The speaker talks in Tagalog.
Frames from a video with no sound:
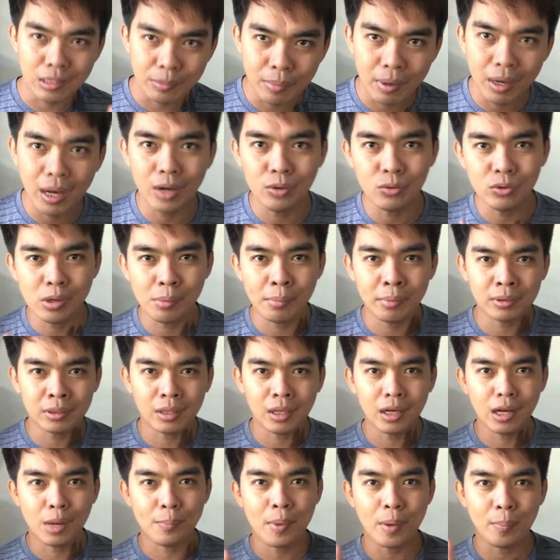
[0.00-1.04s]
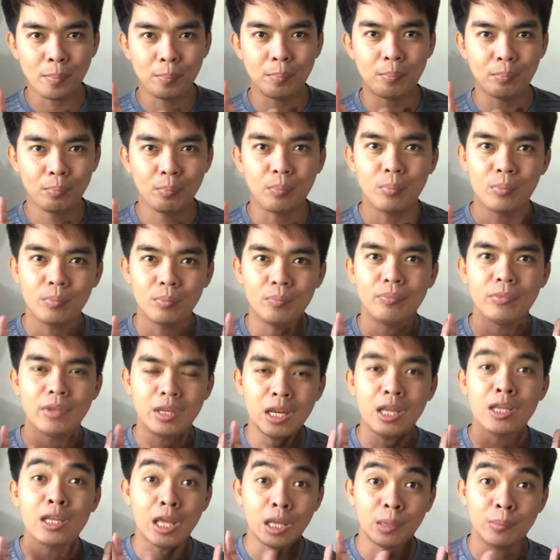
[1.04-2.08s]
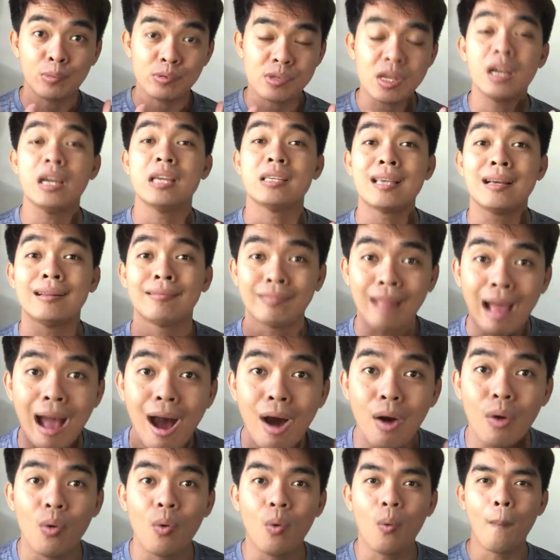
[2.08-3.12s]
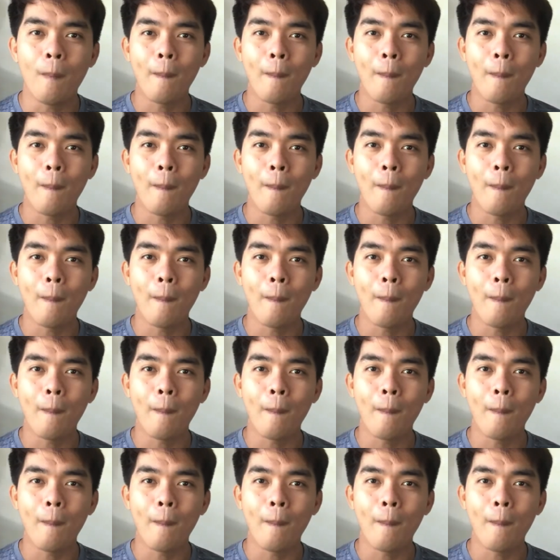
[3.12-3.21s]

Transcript: Di ba ganun naman talaga pag nininervyos ang isang tao?